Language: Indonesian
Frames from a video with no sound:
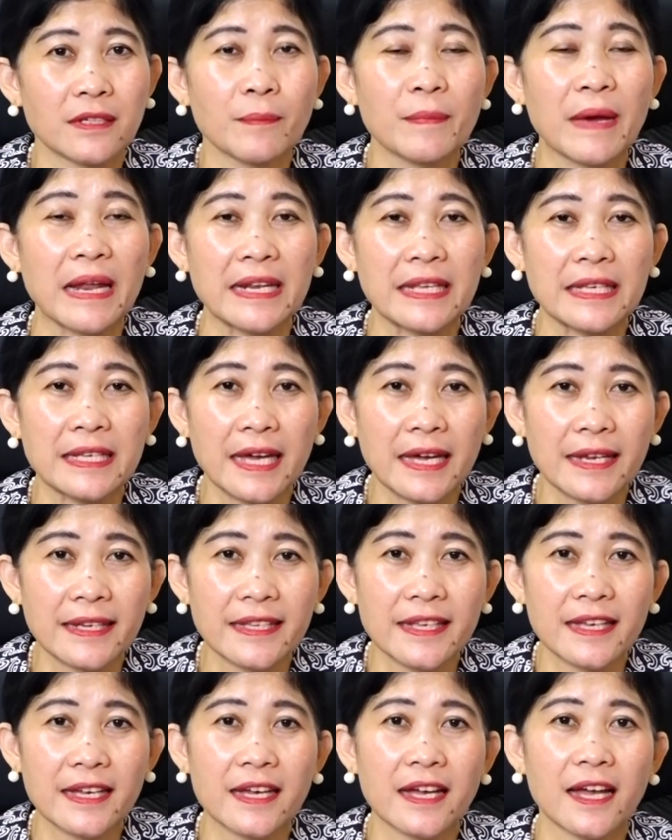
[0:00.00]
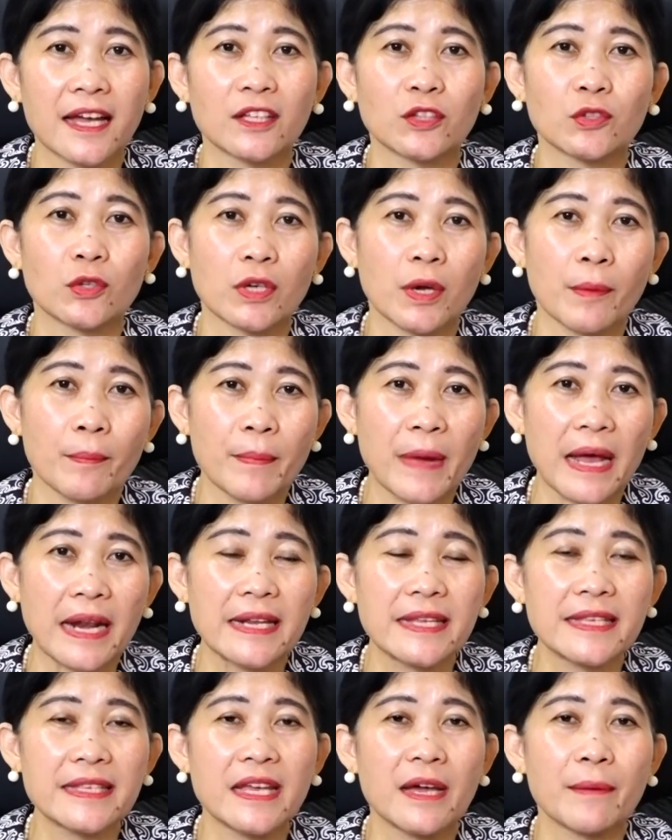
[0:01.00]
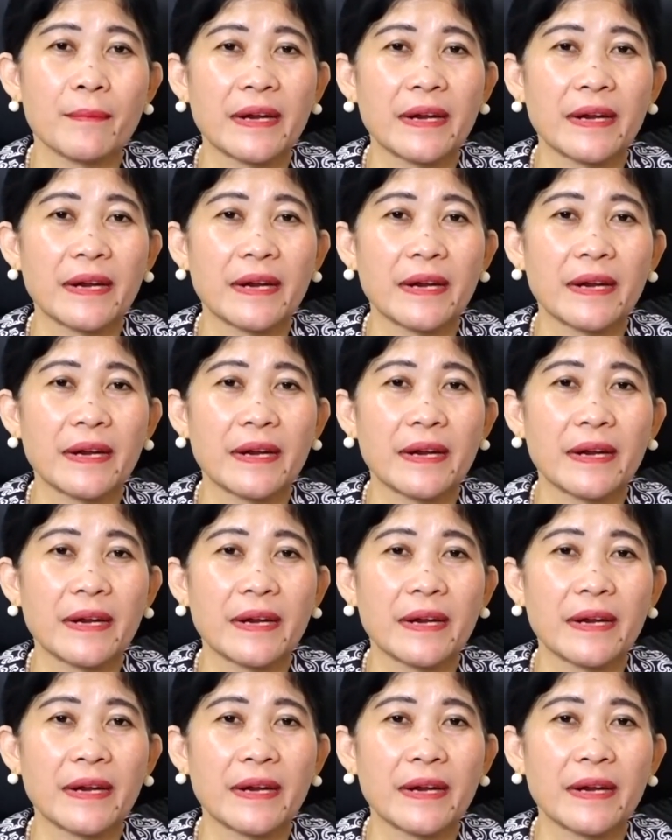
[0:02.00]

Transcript: kebalikannya atau kembalinya